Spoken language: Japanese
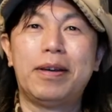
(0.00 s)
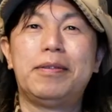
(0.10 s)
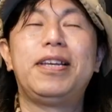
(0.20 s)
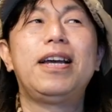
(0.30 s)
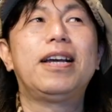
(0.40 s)

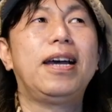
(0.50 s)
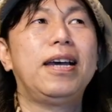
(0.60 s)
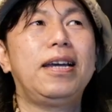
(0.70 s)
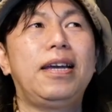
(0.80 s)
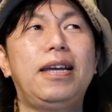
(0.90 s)
前
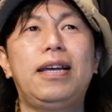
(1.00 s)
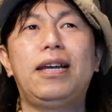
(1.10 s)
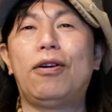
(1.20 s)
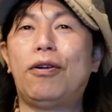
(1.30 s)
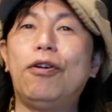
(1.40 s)
回
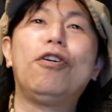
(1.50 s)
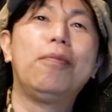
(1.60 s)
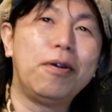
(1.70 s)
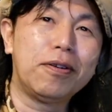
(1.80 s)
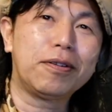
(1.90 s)
ご要
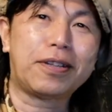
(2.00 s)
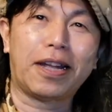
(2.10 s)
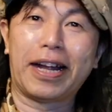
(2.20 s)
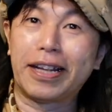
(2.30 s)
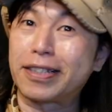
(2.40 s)
望って
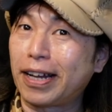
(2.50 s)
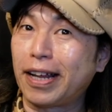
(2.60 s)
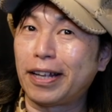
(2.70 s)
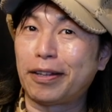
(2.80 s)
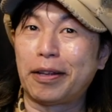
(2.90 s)
ないですか
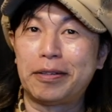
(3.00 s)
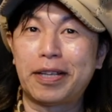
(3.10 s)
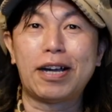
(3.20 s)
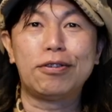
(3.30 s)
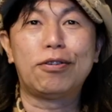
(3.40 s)
ねで
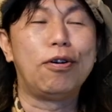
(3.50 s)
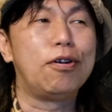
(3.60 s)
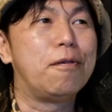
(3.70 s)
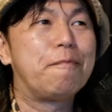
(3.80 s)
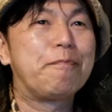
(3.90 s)
せっかく
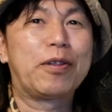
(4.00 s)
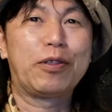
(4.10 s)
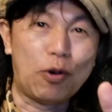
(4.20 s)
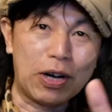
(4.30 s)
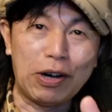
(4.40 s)
こう
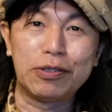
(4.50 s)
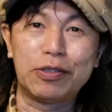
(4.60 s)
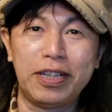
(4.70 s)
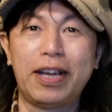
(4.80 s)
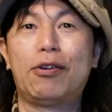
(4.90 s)
動画を
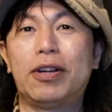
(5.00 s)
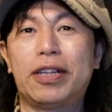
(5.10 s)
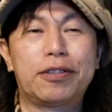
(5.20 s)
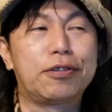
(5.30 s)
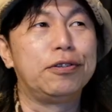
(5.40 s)
ねこうやっ
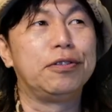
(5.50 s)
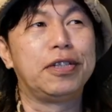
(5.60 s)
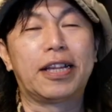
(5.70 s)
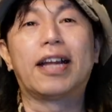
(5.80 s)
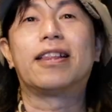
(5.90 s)
て作るに
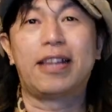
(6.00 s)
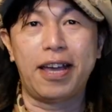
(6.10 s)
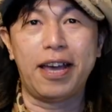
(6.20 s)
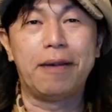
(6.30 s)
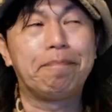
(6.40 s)
あたっ
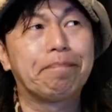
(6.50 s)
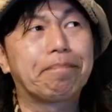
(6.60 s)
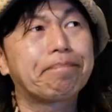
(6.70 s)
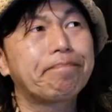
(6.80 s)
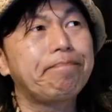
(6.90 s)
て
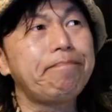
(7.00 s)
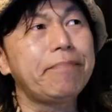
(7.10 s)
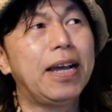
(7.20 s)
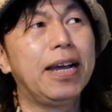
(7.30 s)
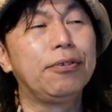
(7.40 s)

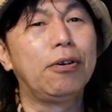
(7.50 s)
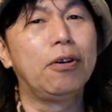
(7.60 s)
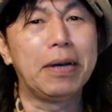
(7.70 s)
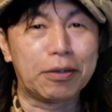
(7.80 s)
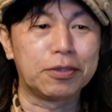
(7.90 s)
あの
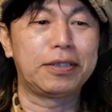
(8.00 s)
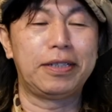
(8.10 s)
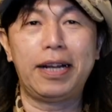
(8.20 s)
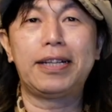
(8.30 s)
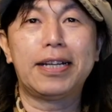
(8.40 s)
まあ
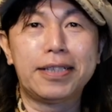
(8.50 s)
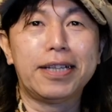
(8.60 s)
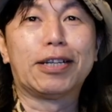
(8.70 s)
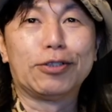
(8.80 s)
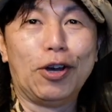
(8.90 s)
レーザー制
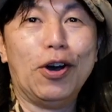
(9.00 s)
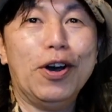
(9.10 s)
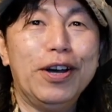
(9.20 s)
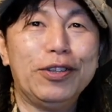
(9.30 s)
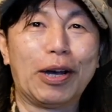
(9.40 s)
作の
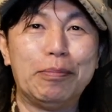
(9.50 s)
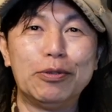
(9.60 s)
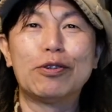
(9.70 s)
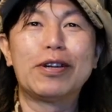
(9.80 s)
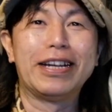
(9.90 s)
とか
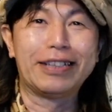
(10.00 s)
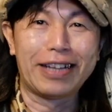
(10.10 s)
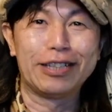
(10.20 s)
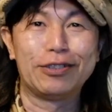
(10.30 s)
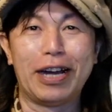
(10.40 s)
ブログ書い
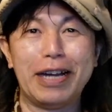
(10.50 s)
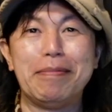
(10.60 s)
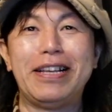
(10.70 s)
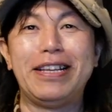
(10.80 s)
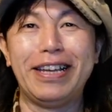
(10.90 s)
たりする合
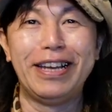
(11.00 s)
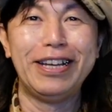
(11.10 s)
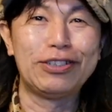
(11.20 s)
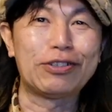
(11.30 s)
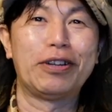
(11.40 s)
間に
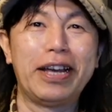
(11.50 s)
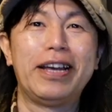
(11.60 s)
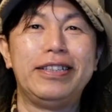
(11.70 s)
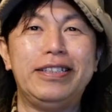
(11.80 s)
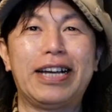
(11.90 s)
ちょっとね
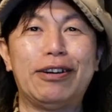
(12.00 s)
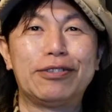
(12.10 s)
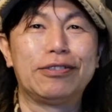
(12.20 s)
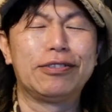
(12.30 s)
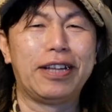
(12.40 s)
時間を
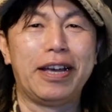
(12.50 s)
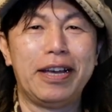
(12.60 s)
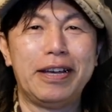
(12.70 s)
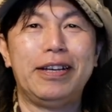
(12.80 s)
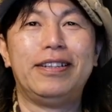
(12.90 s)
作って
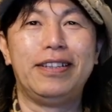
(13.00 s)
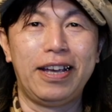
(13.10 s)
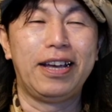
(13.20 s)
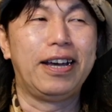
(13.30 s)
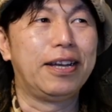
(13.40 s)

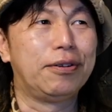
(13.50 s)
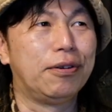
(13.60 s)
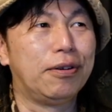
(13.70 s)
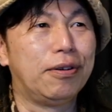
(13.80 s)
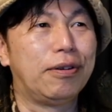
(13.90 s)
ねあ
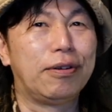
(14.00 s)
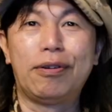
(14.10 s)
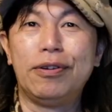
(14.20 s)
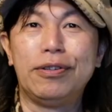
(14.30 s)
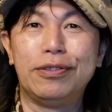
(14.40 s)
の
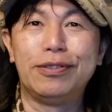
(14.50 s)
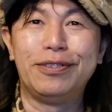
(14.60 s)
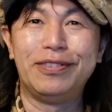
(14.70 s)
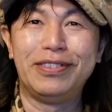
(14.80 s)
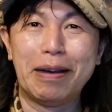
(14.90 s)
こういう
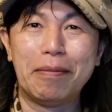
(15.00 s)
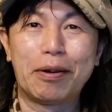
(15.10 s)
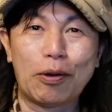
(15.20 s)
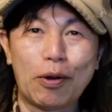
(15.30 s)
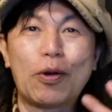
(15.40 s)
な
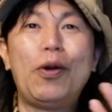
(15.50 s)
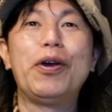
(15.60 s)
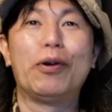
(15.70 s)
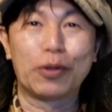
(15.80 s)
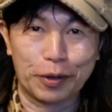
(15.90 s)
声
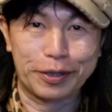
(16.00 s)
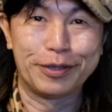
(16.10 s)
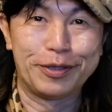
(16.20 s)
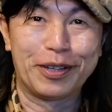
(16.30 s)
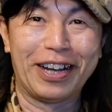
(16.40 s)
をお届けす
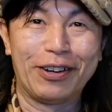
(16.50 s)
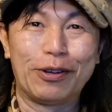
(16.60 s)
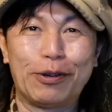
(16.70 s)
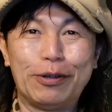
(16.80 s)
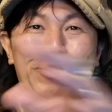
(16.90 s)
るっていうかあの
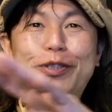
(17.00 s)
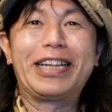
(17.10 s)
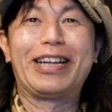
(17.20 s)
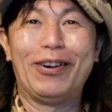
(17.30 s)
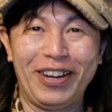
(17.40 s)
この
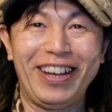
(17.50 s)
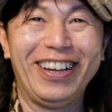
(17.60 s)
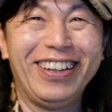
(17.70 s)
姿をね